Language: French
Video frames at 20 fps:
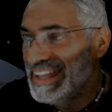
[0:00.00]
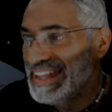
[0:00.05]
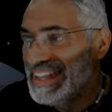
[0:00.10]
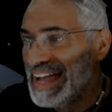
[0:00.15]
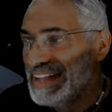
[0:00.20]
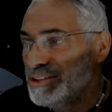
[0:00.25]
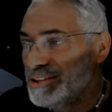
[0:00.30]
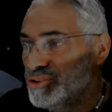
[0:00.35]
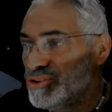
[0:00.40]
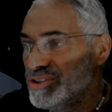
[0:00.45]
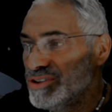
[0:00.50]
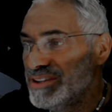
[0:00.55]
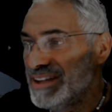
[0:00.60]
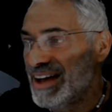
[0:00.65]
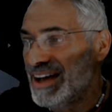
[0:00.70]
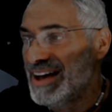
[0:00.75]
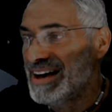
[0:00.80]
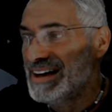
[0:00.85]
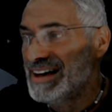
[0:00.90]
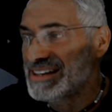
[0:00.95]
et la
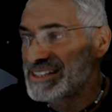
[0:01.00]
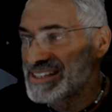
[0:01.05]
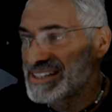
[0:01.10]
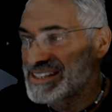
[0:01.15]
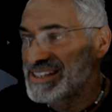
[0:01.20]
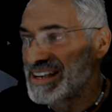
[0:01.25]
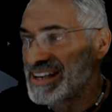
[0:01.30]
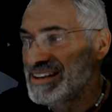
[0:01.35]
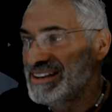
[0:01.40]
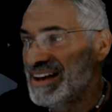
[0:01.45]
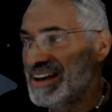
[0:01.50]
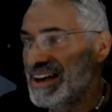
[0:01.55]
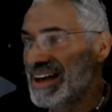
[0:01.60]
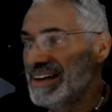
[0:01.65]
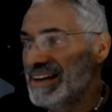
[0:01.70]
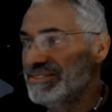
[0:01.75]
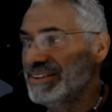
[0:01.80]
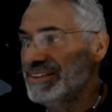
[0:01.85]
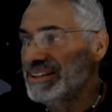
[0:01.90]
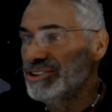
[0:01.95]
lune en sang
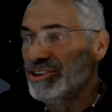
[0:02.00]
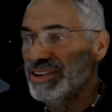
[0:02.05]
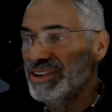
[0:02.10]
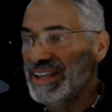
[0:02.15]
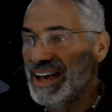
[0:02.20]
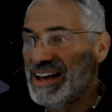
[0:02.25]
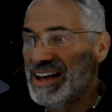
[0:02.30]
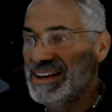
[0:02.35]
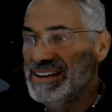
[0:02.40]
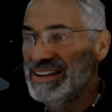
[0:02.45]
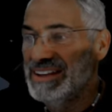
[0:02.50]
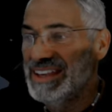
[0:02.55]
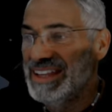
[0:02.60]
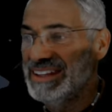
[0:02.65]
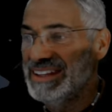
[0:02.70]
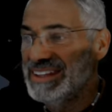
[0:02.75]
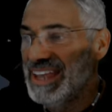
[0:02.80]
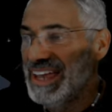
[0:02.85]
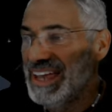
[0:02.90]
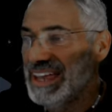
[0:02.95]
avant le grand
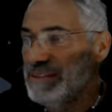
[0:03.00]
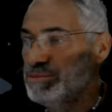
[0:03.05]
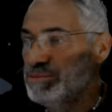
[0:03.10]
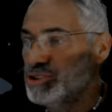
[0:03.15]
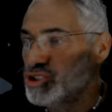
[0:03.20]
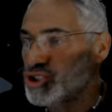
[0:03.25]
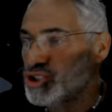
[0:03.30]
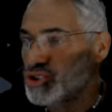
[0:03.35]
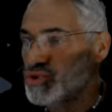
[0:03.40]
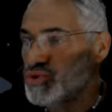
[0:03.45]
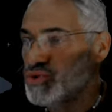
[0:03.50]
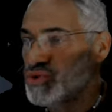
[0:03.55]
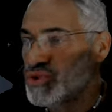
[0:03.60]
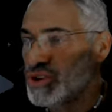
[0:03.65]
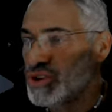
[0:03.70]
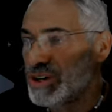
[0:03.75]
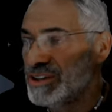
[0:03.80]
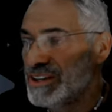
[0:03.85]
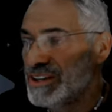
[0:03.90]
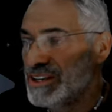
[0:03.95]
et terrible
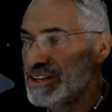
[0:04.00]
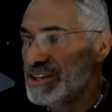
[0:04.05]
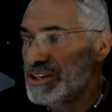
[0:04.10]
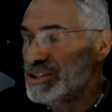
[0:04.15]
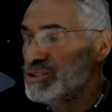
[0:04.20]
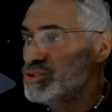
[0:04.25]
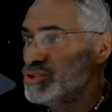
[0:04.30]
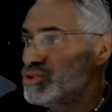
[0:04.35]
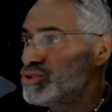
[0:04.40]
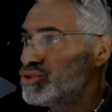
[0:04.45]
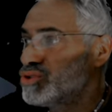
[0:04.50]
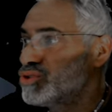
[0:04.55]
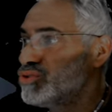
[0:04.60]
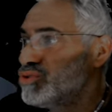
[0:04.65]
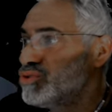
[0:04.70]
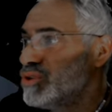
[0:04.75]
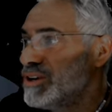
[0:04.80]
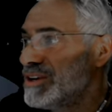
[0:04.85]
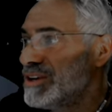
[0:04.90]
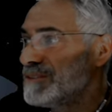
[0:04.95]
jour
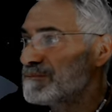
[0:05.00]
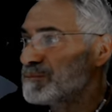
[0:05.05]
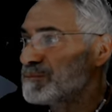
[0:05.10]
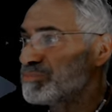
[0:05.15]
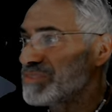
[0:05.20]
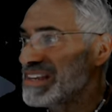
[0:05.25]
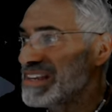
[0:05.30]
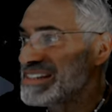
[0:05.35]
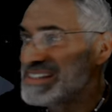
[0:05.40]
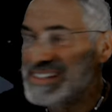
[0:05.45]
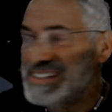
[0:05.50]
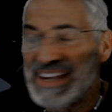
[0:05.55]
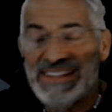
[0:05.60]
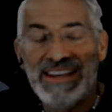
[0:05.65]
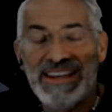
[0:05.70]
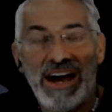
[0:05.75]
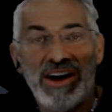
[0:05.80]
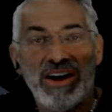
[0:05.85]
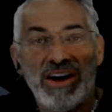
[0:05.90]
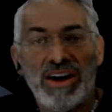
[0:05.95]
du
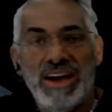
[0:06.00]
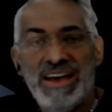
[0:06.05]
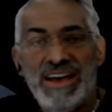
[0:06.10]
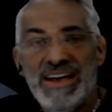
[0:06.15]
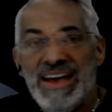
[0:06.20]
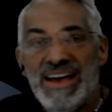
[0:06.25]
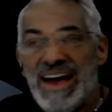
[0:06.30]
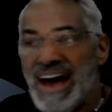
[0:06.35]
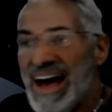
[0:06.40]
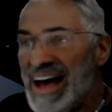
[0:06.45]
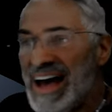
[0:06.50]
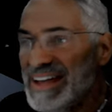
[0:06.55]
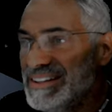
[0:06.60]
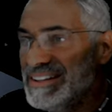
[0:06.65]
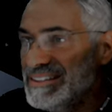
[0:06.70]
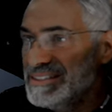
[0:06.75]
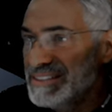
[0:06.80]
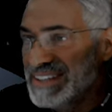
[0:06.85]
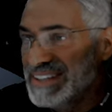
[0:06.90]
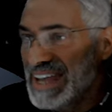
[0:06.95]
Seigneur,
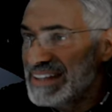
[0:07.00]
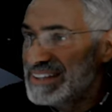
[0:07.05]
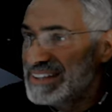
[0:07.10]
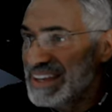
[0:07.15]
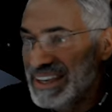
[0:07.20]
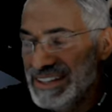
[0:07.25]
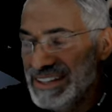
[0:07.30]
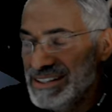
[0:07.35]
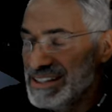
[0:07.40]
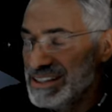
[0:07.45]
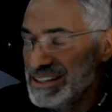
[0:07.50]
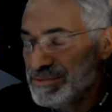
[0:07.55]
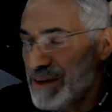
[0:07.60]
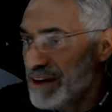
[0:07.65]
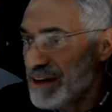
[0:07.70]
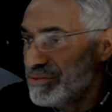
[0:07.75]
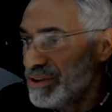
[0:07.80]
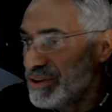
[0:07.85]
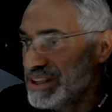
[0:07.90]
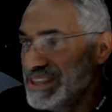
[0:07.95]
Anne-Catherine qui
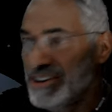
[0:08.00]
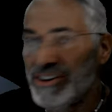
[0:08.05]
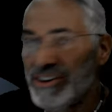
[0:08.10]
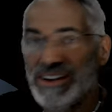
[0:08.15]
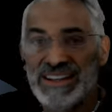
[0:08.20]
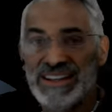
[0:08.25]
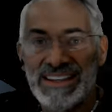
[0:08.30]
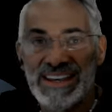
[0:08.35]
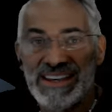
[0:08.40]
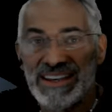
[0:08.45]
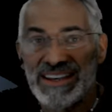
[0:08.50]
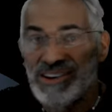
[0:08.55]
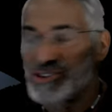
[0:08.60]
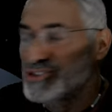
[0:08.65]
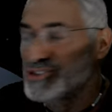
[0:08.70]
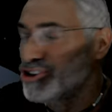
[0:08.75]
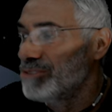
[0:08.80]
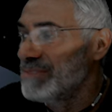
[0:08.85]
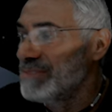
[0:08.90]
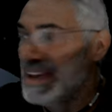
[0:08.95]
m'a envoyé un lien
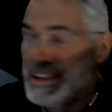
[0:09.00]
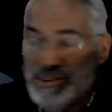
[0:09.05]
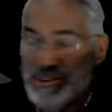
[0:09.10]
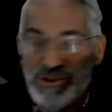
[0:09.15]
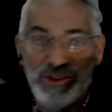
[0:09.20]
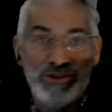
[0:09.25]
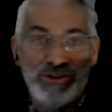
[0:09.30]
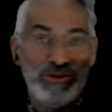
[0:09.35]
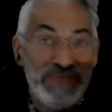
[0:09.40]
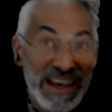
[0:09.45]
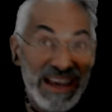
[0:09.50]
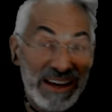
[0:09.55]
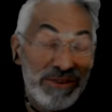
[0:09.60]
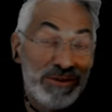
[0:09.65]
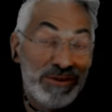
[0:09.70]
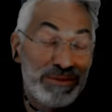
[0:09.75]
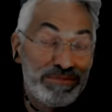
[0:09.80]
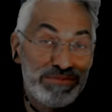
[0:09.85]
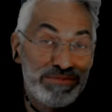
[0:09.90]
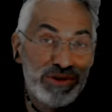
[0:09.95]
que je remets, euh, euh,
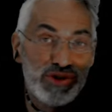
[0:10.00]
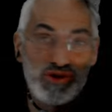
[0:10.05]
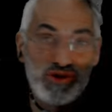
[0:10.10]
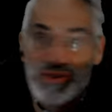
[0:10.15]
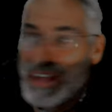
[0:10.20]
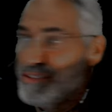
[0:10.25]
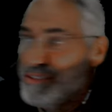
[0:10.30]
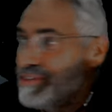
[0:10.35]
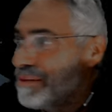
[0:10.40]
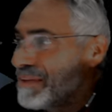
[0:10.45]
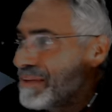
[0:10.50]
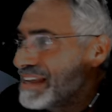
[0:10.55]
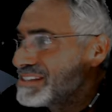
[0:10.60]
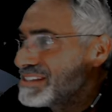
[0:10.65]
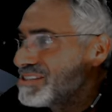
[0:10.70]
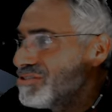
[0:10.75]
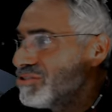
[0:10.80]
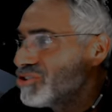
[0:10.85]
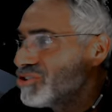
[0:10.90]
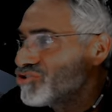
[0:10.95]
mais euh, plus une
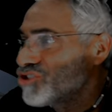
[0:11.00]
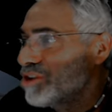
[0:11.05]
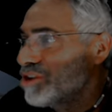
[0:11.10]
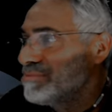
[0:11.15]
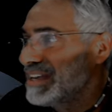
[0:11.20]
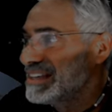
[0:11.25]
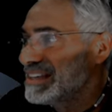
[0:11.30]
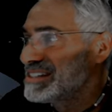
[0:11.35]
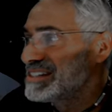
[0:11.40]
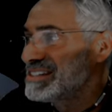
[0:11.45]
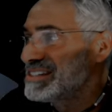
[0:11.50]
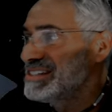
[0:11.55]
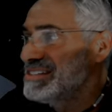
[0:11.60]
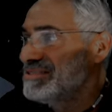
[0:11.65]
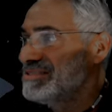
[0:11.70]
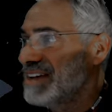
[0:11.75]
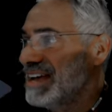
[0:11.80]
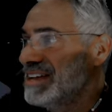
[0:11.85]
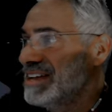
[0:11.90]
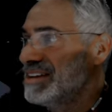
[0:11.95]
information que je
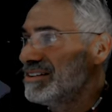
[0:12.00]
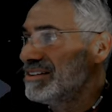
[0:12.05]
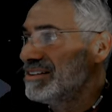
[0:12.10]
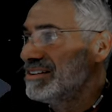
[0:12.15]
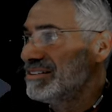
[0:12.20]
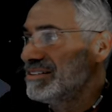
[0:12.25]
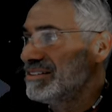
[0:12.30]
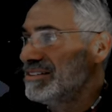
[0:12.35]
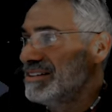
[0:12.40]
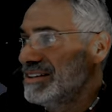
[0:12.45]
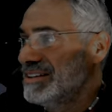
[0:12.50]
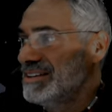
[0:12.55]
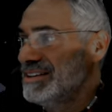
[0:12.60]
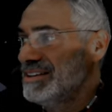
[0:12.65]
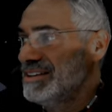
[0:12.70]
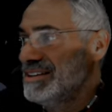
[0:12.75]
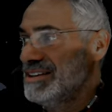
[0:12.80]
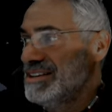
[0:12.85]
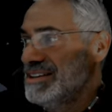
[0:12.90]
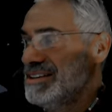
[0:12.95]
remercie
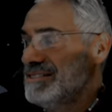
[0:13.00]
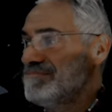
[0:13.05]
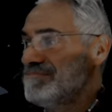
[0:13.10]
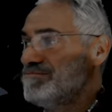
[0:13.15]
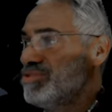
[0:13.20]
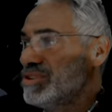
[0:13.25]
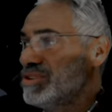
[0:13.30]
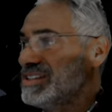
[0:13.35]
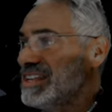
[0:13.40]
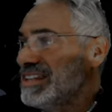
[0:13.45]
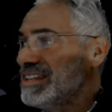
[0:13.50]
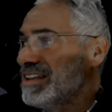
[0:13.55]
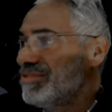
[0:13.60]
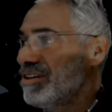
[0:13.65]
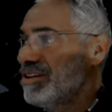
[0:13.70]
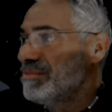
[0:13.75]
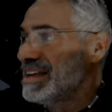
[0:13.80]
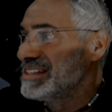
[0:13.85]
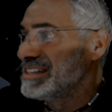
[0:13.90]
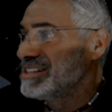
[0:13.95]
pour cette
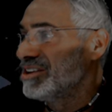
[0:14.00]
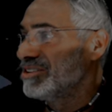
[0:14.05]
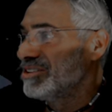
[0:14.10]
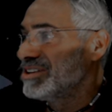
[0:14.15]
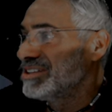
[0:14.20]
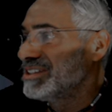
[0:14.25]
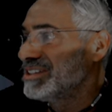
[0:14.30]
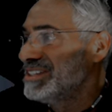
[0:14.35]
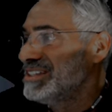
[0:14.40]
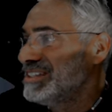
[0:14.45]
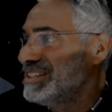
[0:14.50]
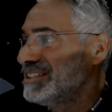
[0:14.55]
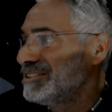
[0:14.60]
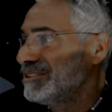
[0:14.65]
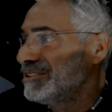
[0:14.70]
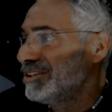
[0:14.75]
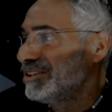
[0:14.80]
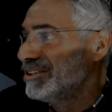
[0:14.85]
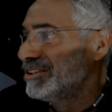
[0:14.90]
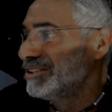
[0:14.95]
information-là
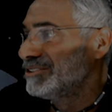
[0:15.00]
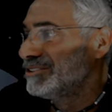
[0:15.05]
qui